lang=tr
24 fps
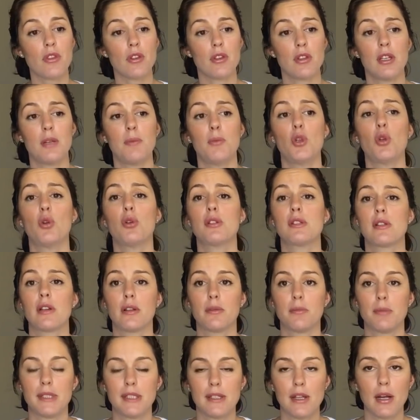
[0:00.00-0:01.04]
24
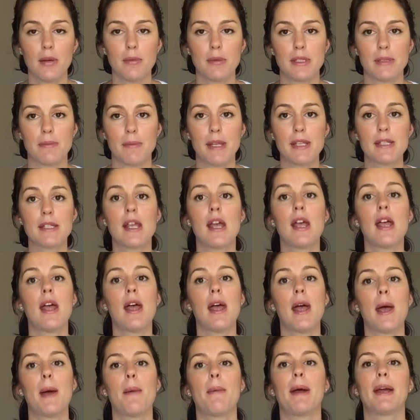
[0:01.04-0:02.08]
saat biter bitmez
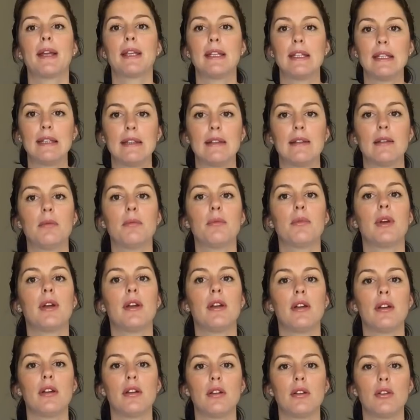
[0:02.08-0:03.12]
hemen gittim
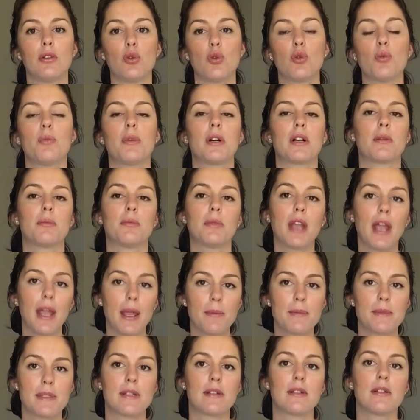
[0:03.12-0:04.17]
e, yoğun bakımda
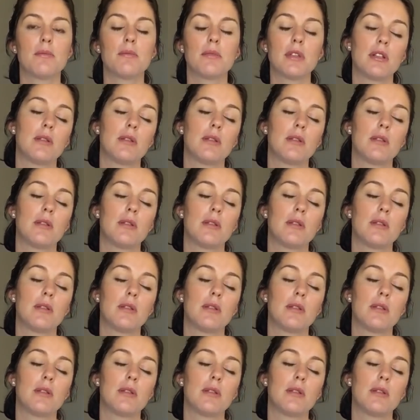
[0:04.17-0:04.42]
emzirdim.